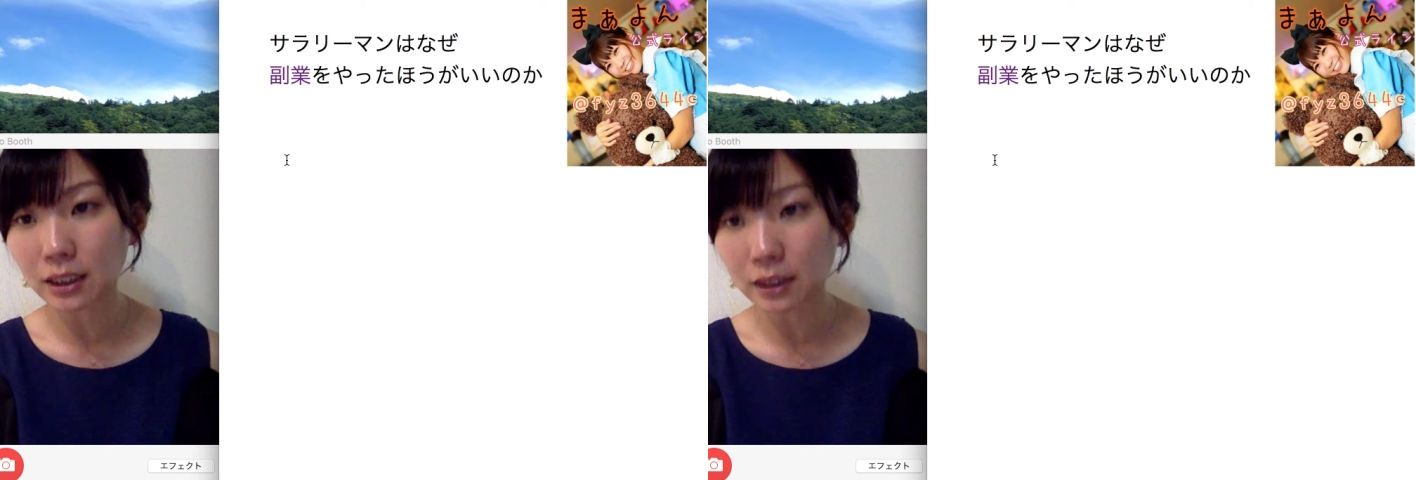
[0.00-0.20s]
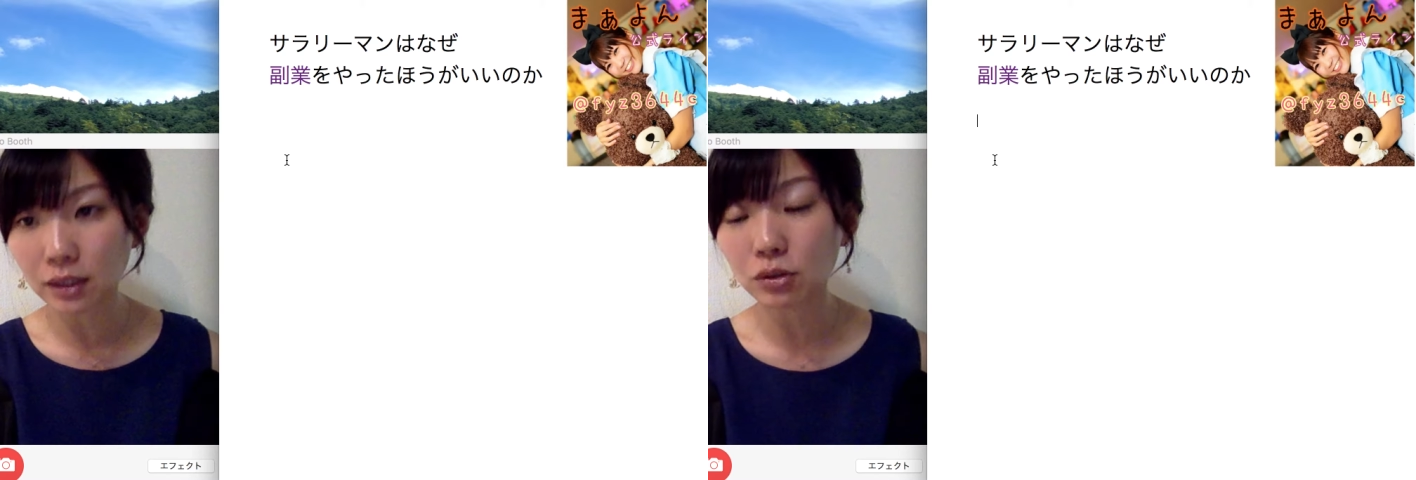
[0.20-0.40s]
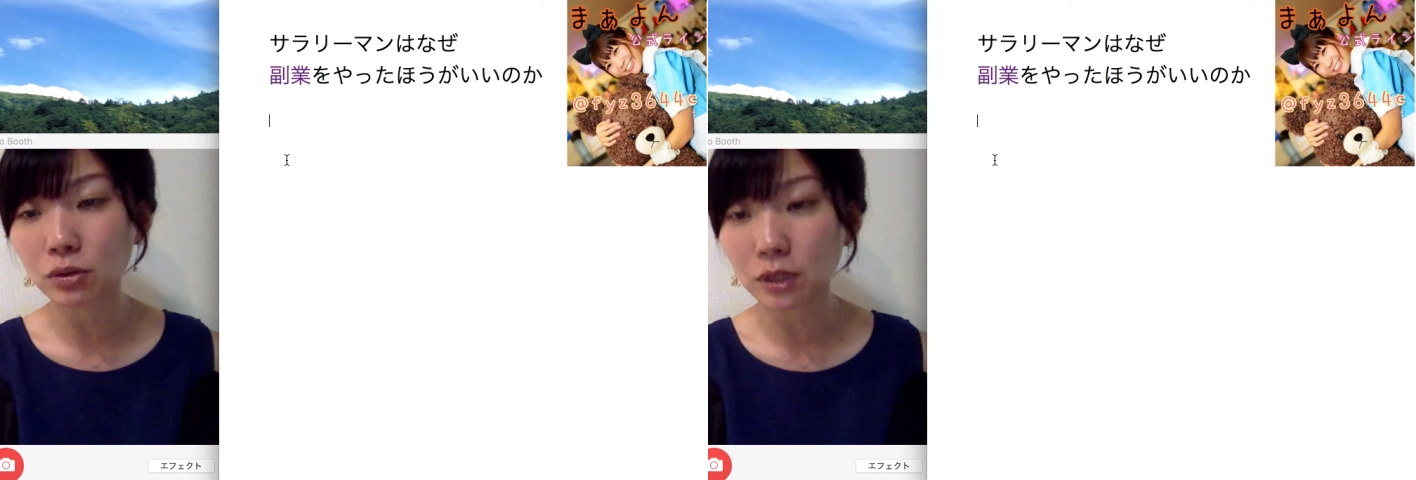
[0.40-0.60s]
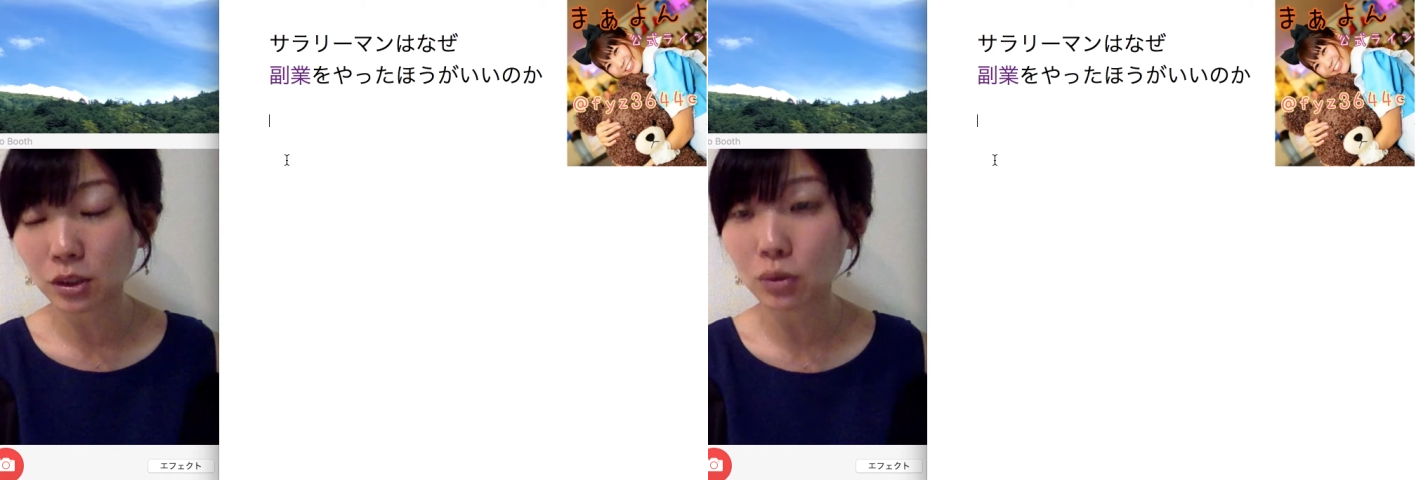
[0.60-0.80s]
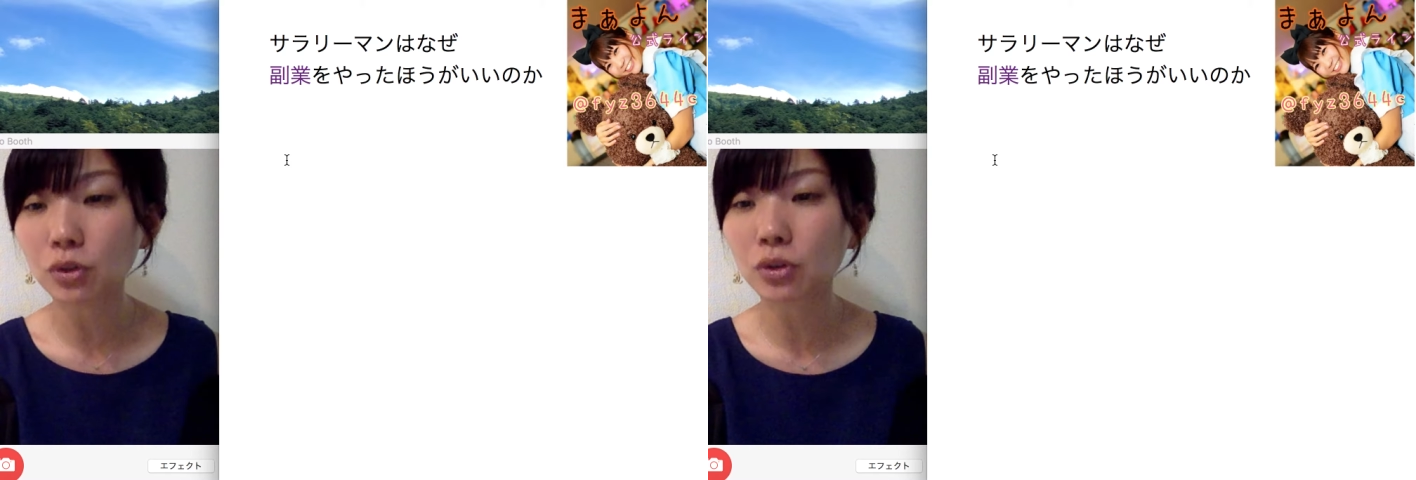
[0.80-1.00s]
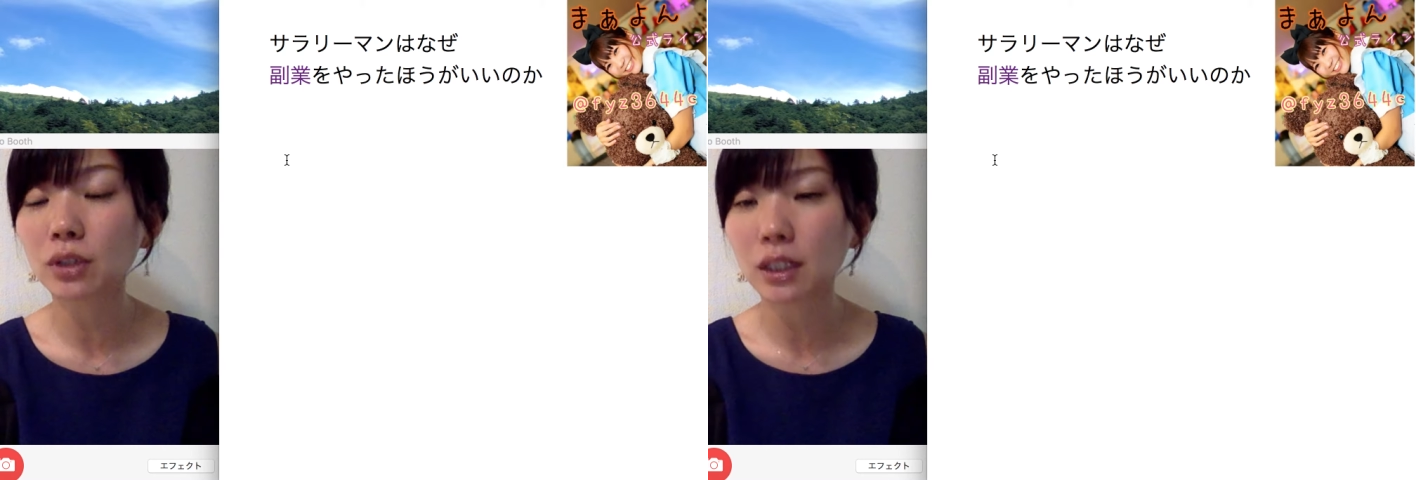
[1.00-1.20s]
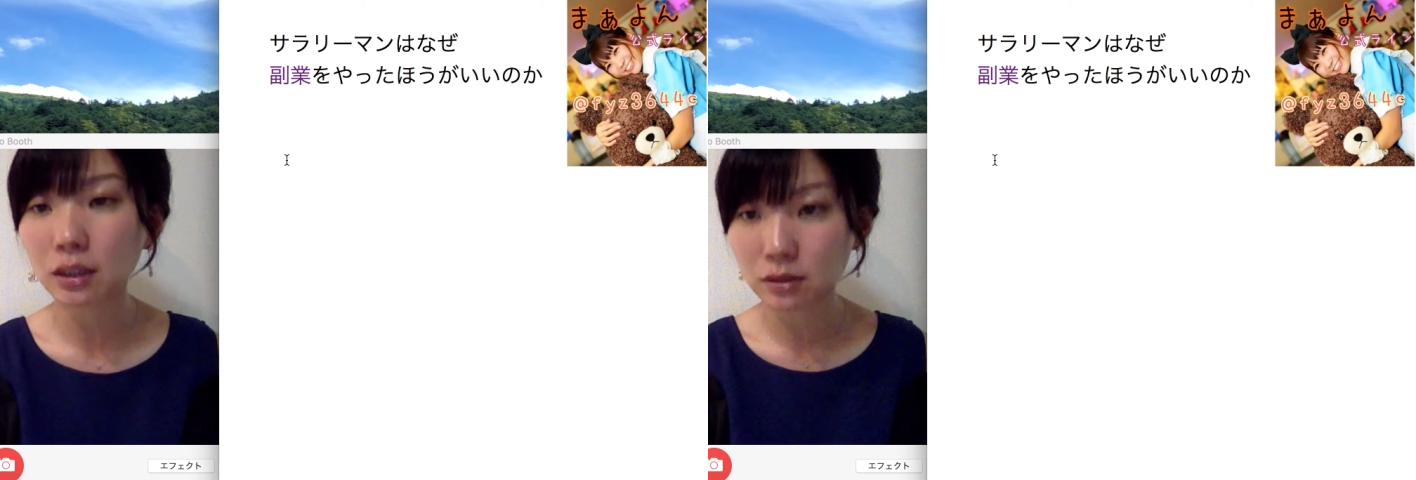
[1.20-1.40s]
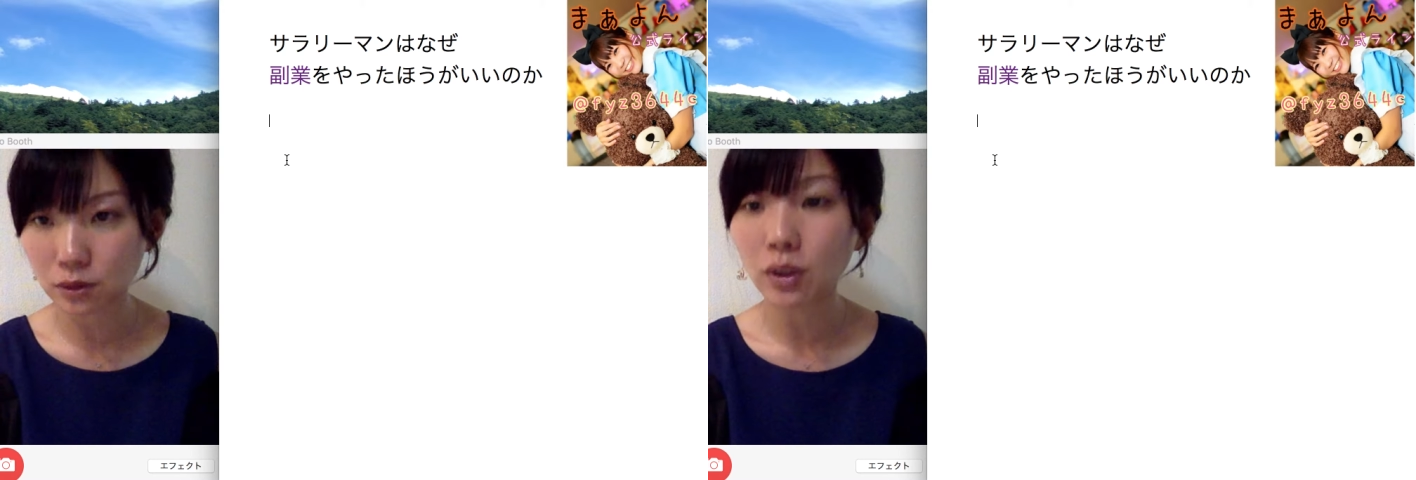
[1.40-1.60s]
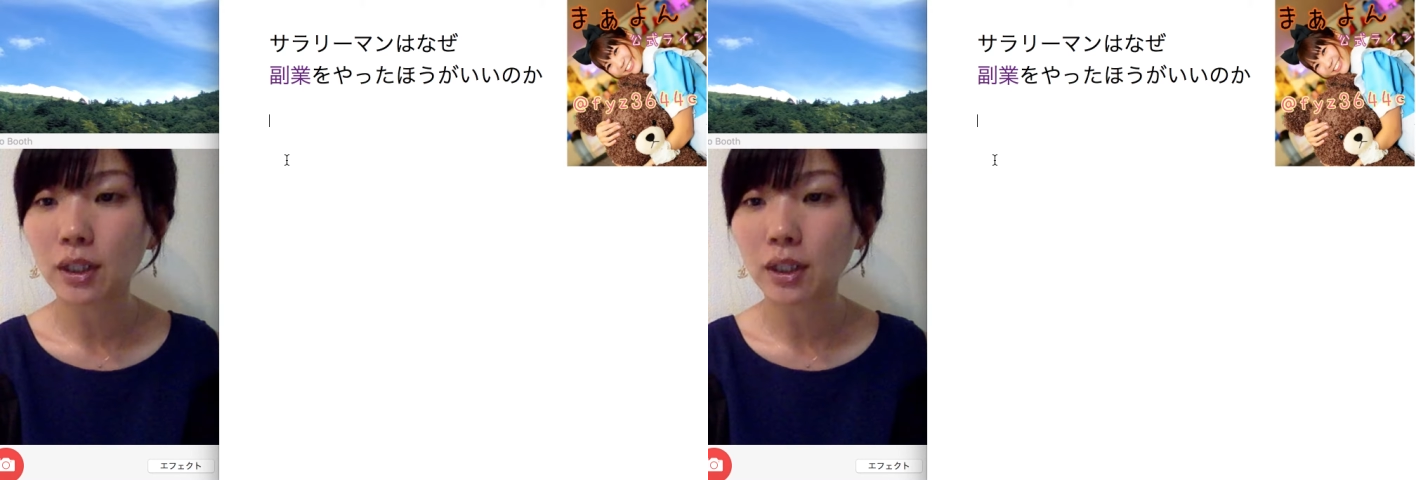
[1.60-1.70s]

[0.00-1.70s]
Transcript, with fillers: かってくるっていうことなんですよ。